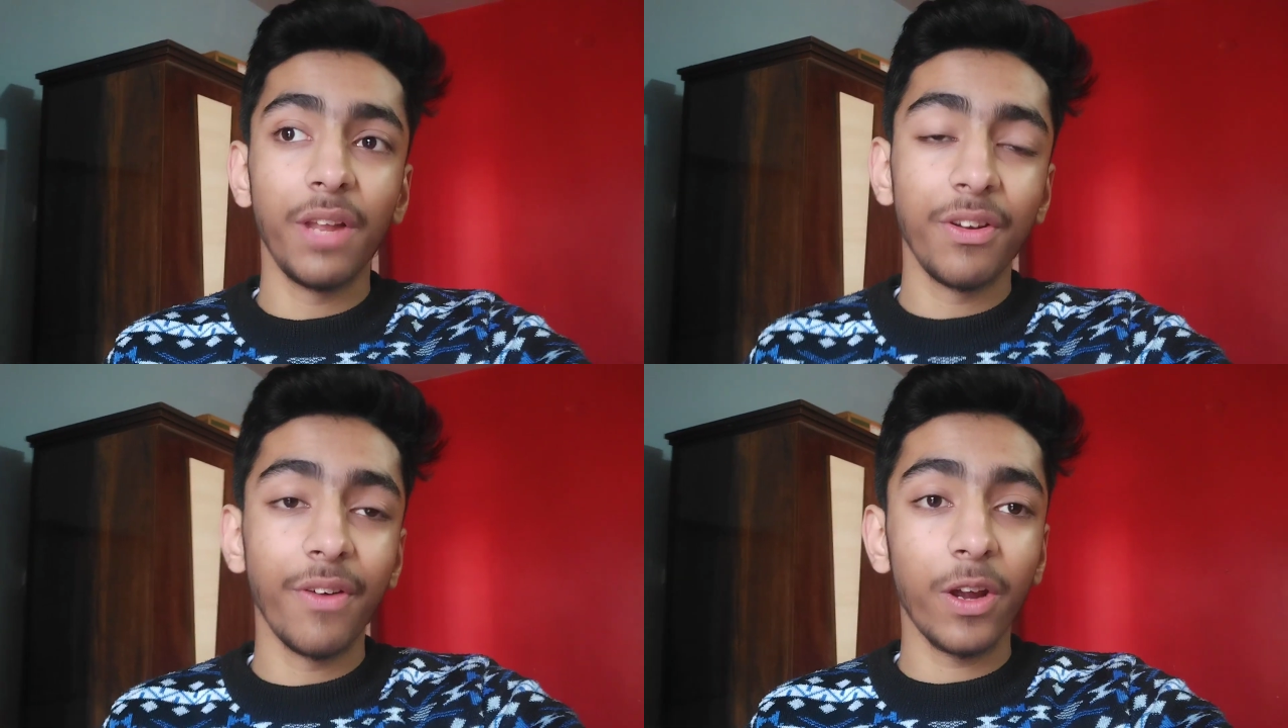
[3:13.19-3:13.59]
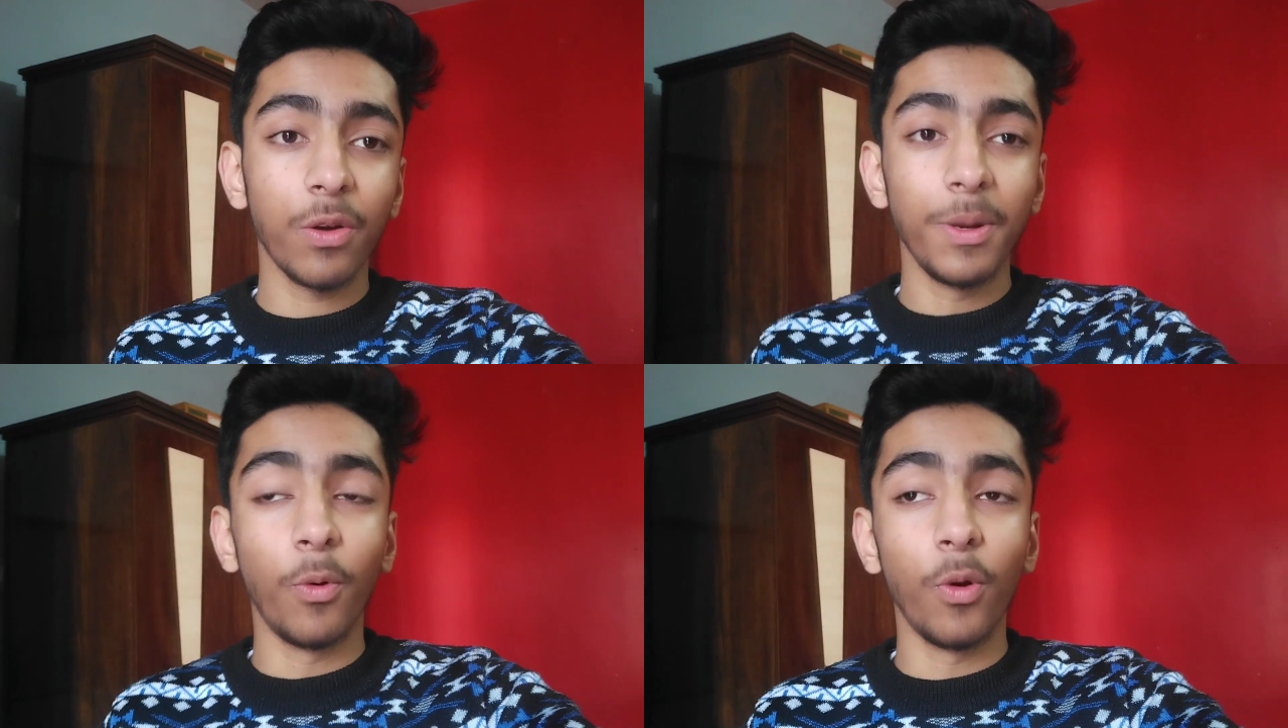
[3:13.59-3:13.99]
डिलीवरी बॉय
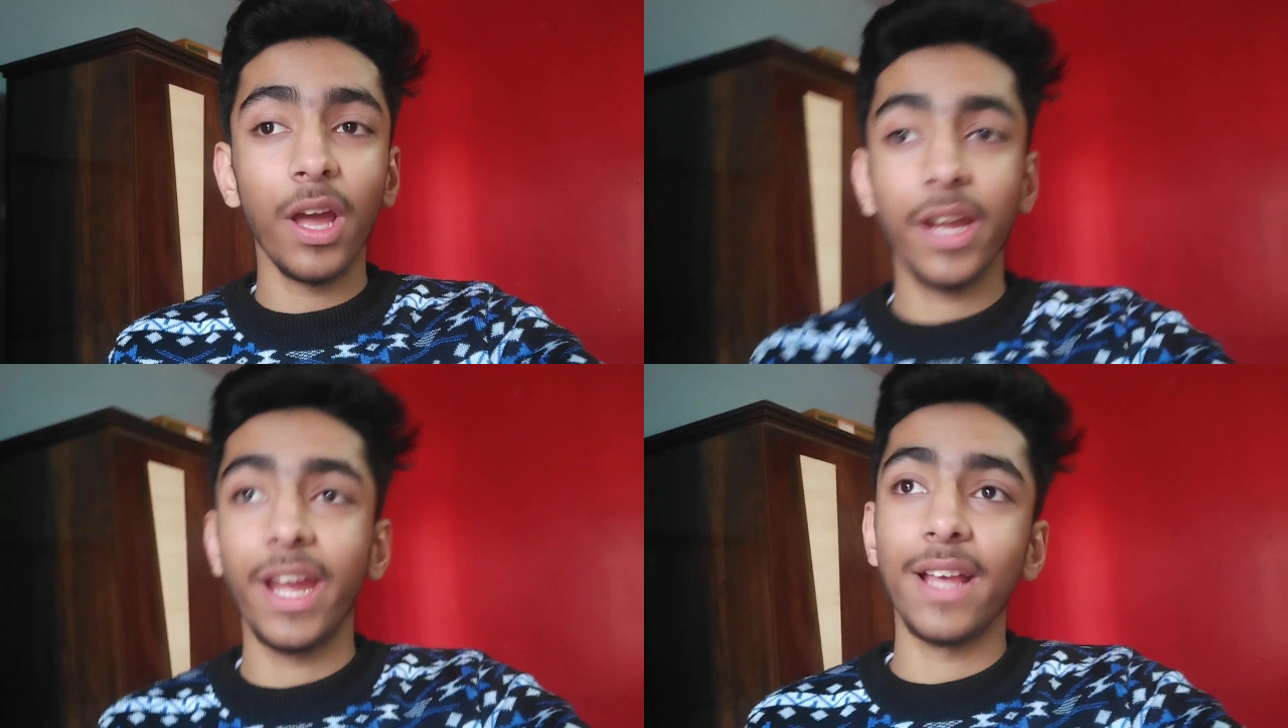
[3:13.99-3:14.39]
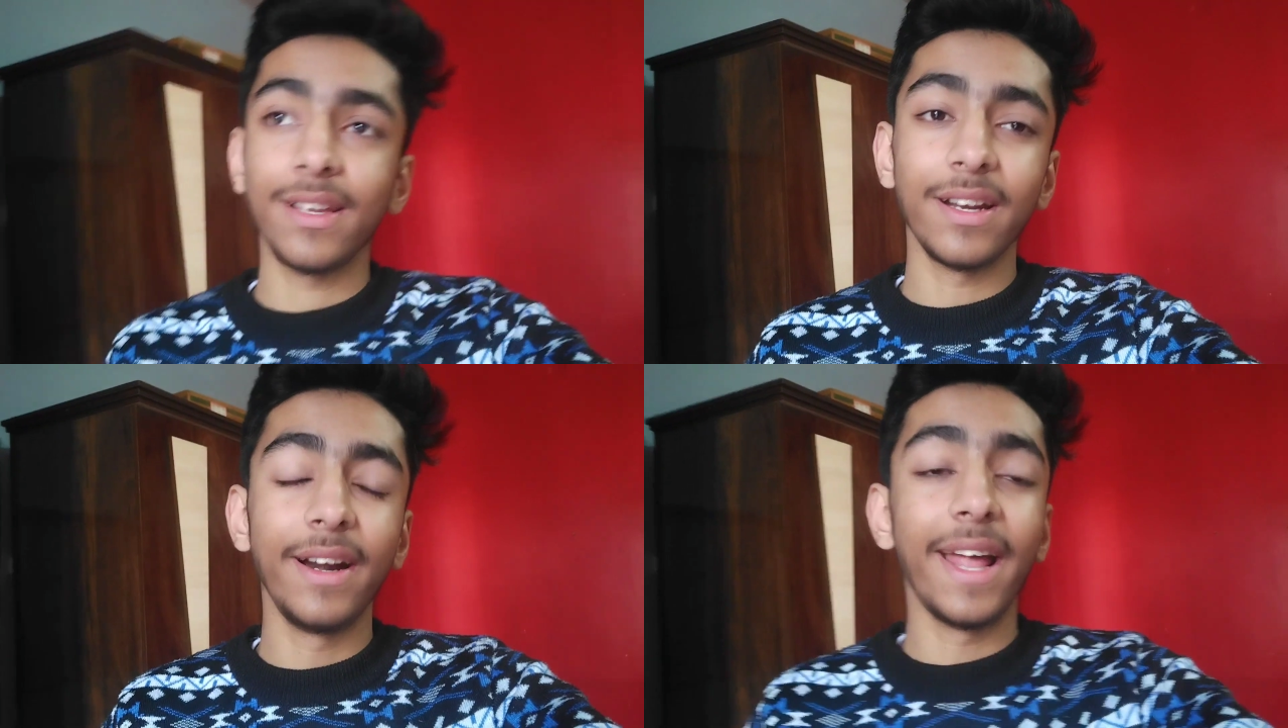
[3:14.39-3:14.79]
को मैंने बोला कि
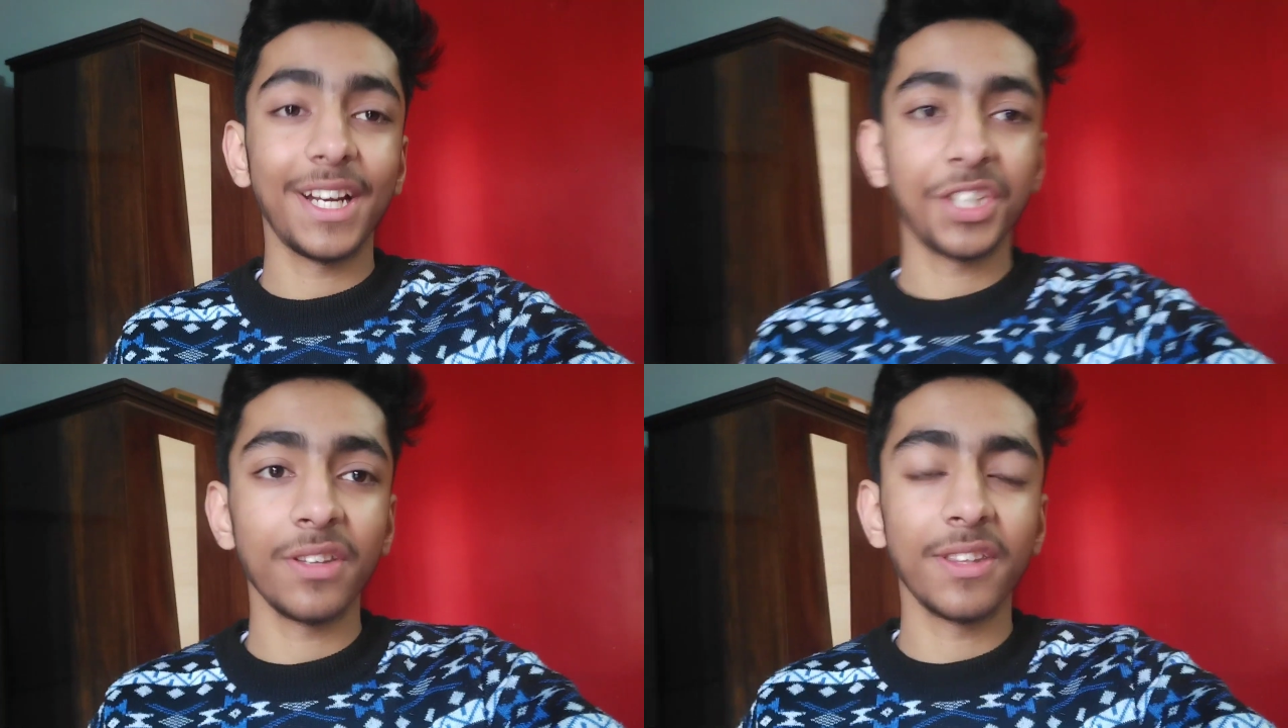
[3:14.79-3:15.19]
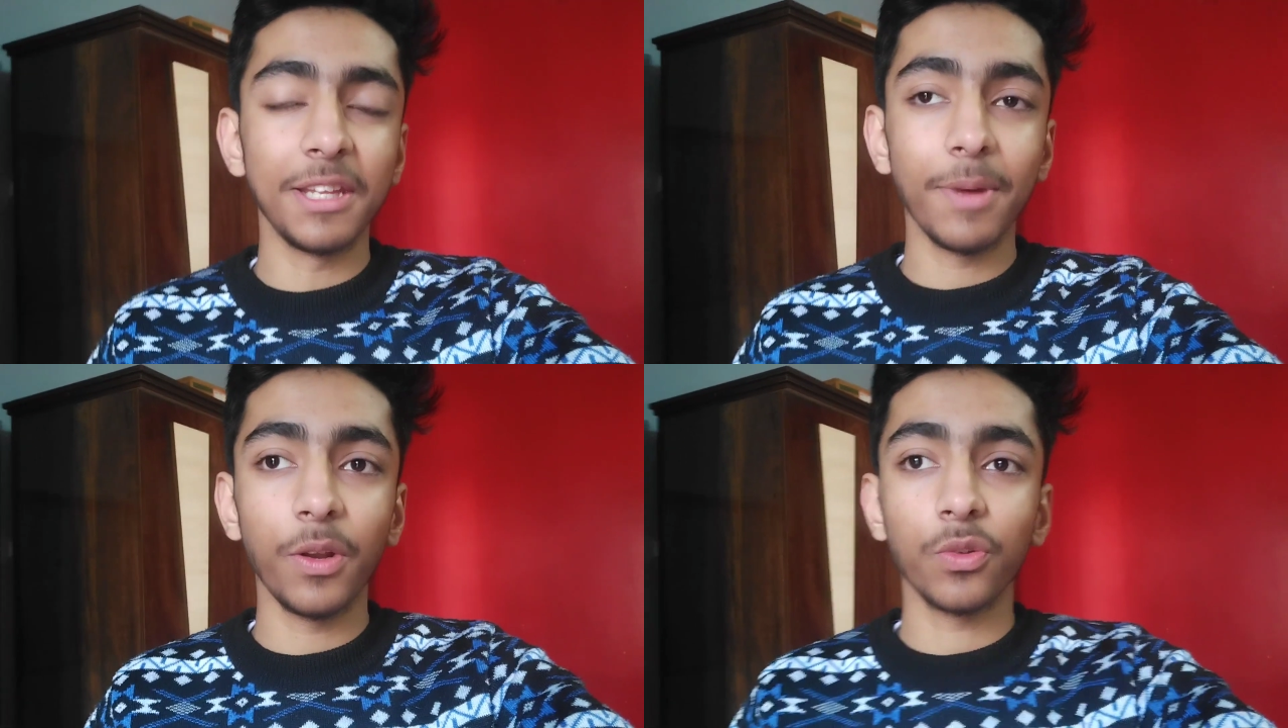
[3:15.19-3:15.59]
ऐसे ऐसे डायरेक्शन
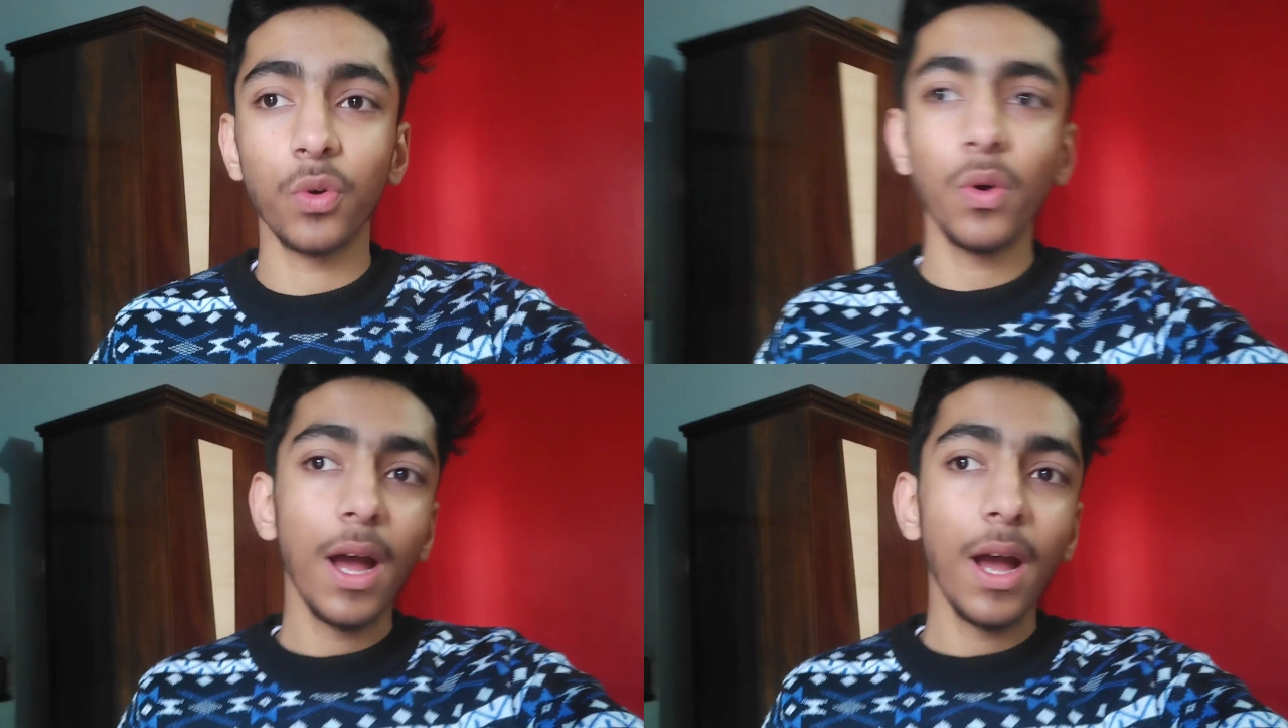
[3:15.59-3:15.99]
दी मैंने उसको